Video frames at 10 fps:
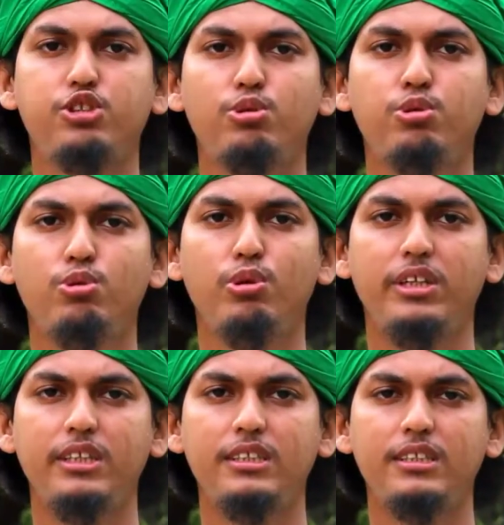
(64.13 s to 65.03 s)
শুহুর
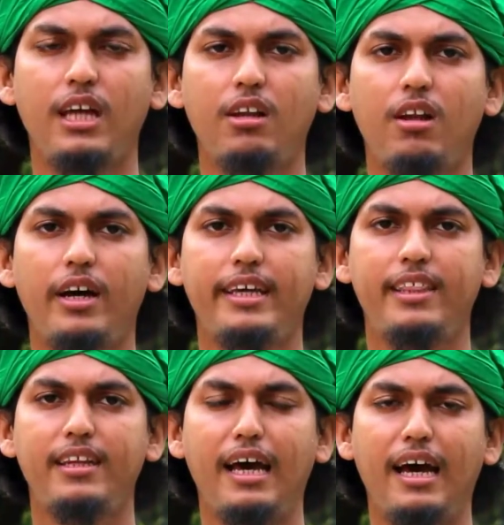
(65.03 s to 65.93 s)
ইংদাল্লাহ
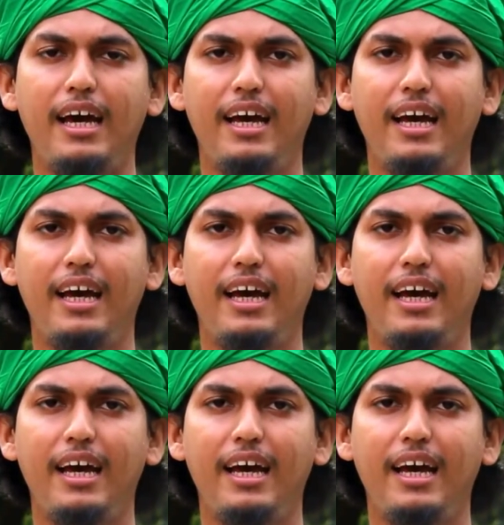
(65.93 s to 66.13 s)
ইসনা